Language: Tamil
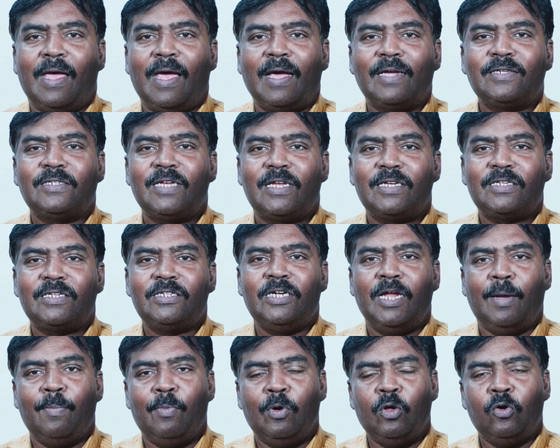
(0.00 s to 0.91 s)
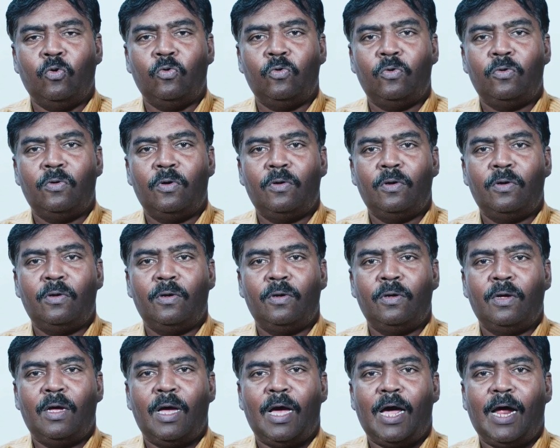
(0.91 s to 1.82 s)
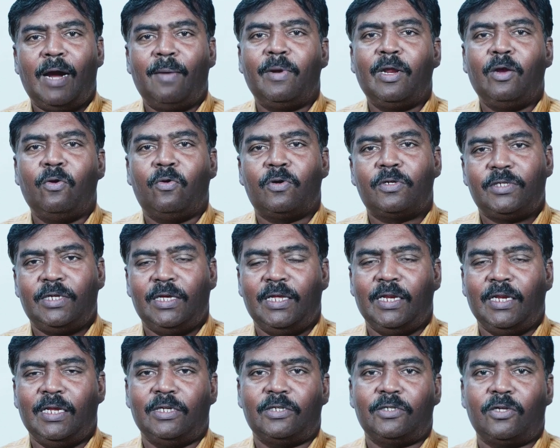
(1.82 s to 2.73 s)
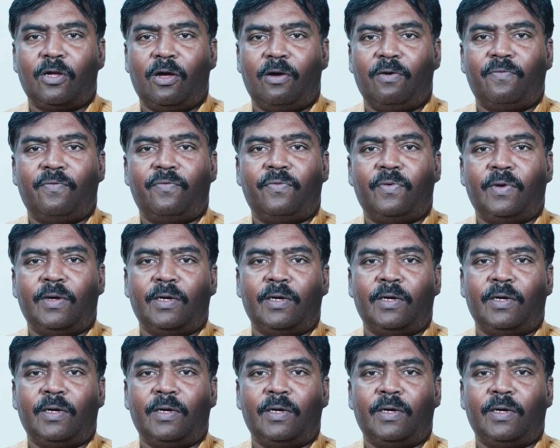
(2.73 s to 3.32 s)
எக்ஸ்எஸ் டபிள்யூ அப்படின்னு ஒரு சீரீஸ் ஆஃப்